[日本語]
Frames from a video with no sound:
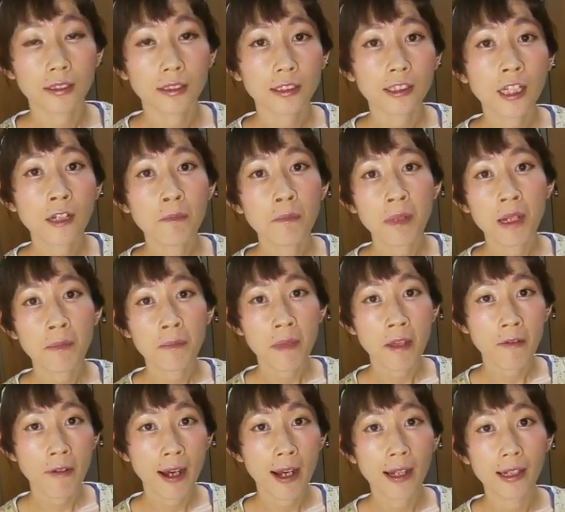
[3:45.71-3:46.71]
3番
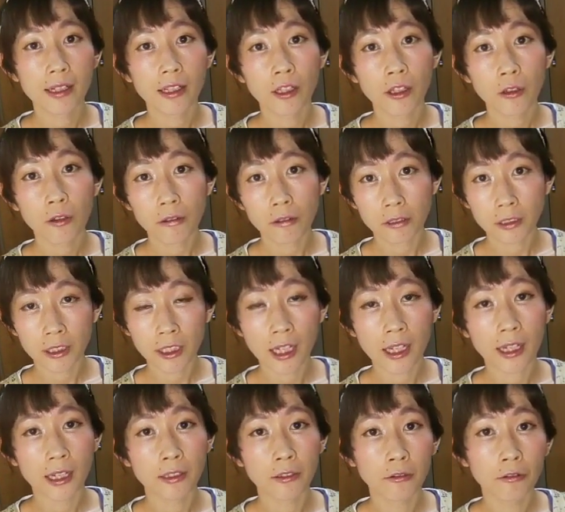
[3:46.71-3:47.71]
目は強
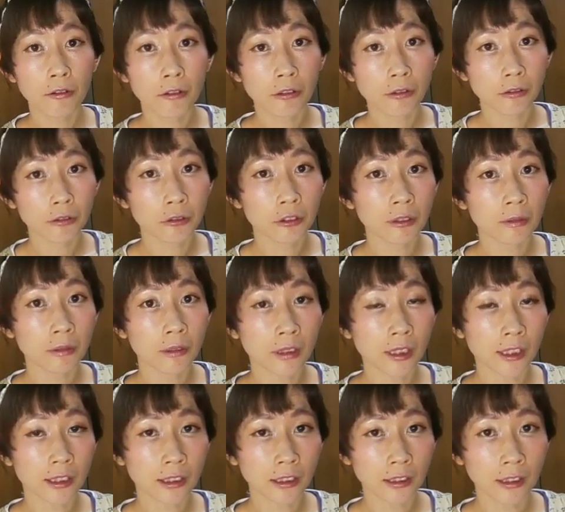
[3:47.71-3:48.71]
者というツボ
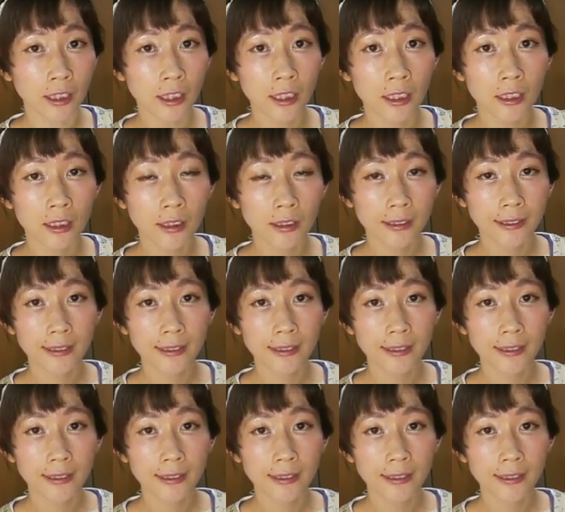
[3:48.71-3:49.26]
ですね